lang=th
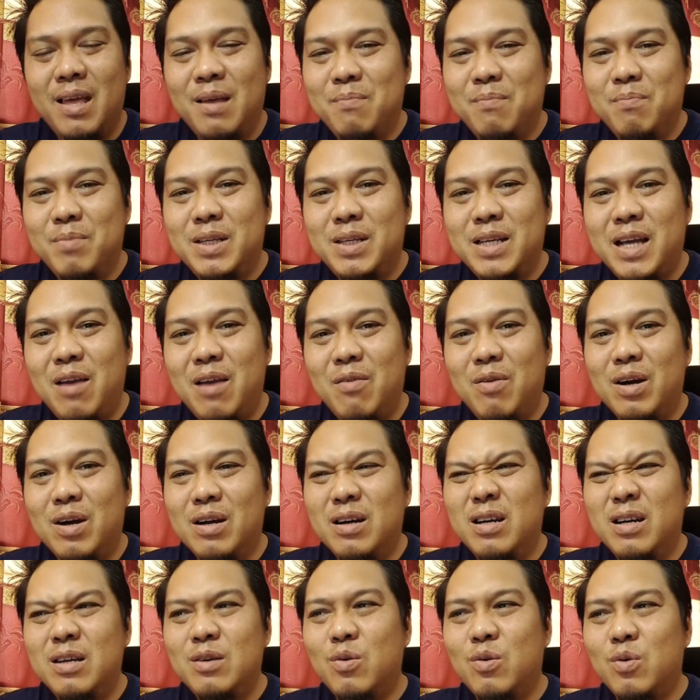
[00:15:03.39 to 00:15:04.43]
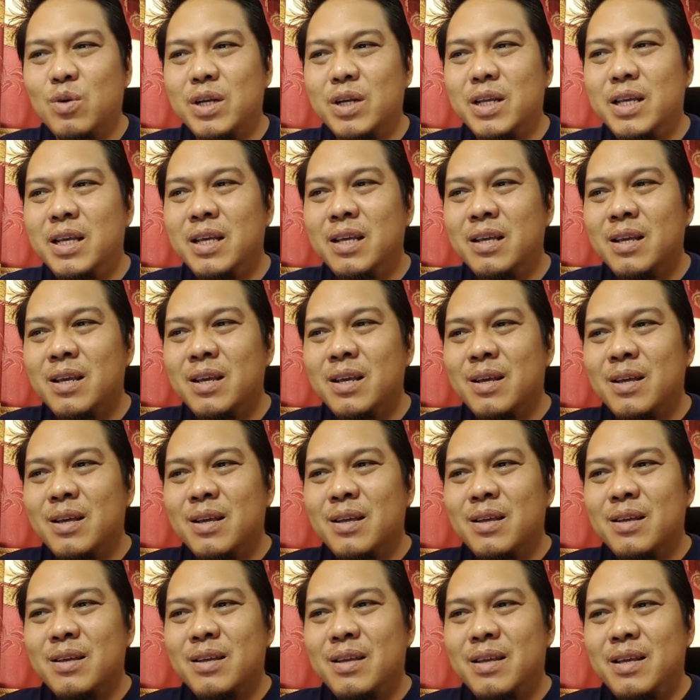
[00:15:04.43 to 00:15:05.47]
ไม่ใช่ว่าเอ้ย คนนี้
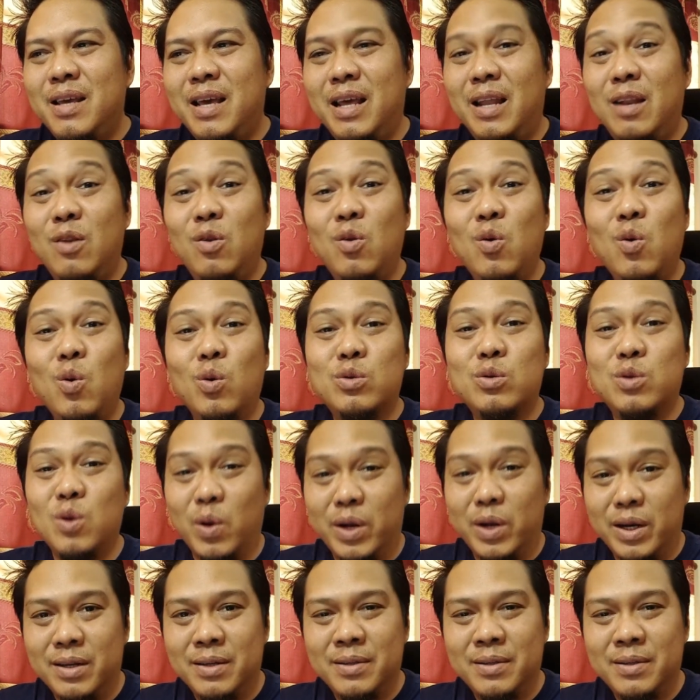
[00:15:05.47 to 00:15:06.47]
เห็นลูกซน